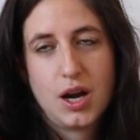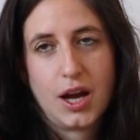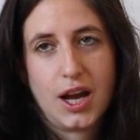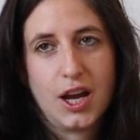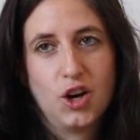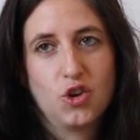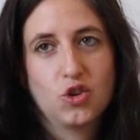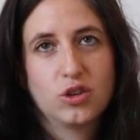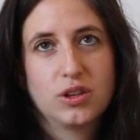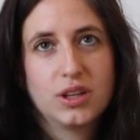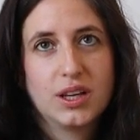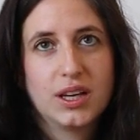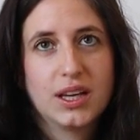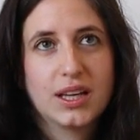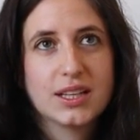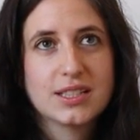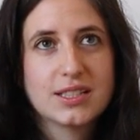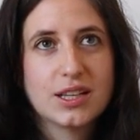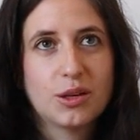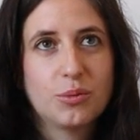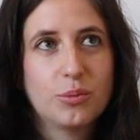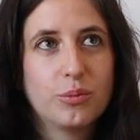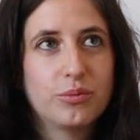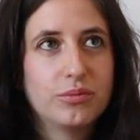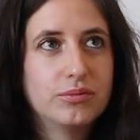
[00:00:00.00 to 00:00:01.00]
que no tiene que
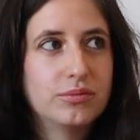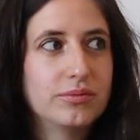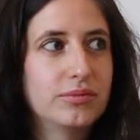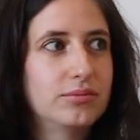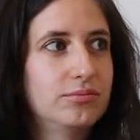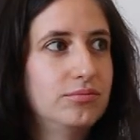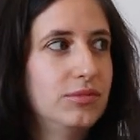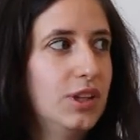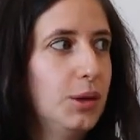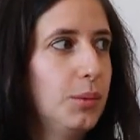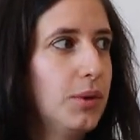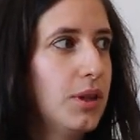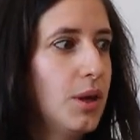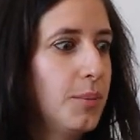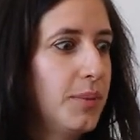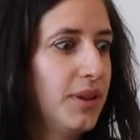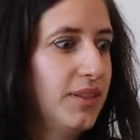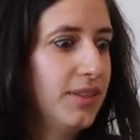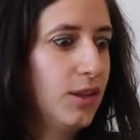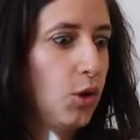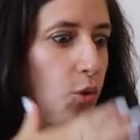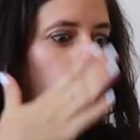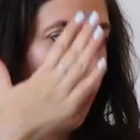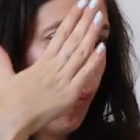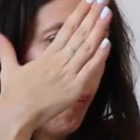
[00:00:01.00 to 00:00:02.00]
ser
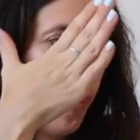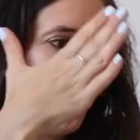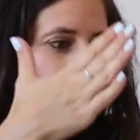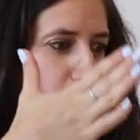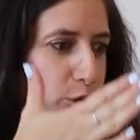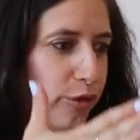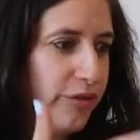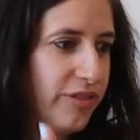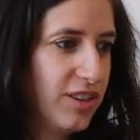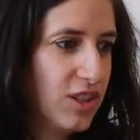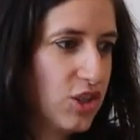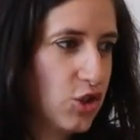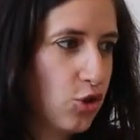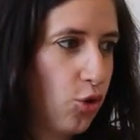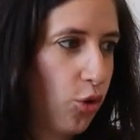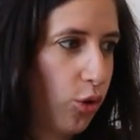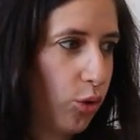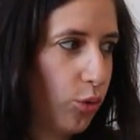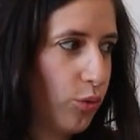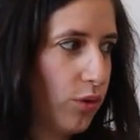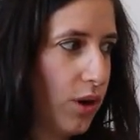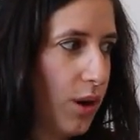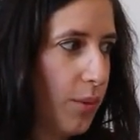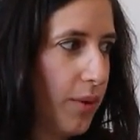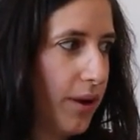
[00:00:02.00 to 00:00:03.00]
debidamente un profesor
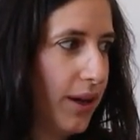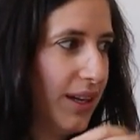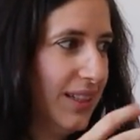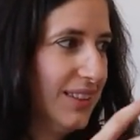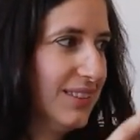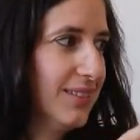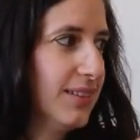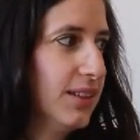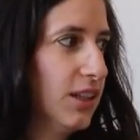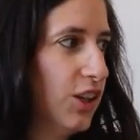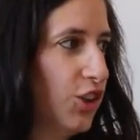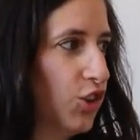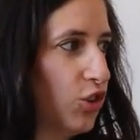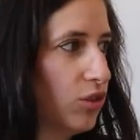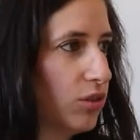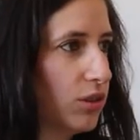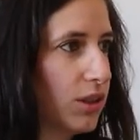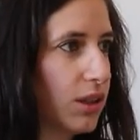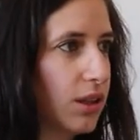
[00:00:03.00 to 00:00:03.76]
una maestra ¿no?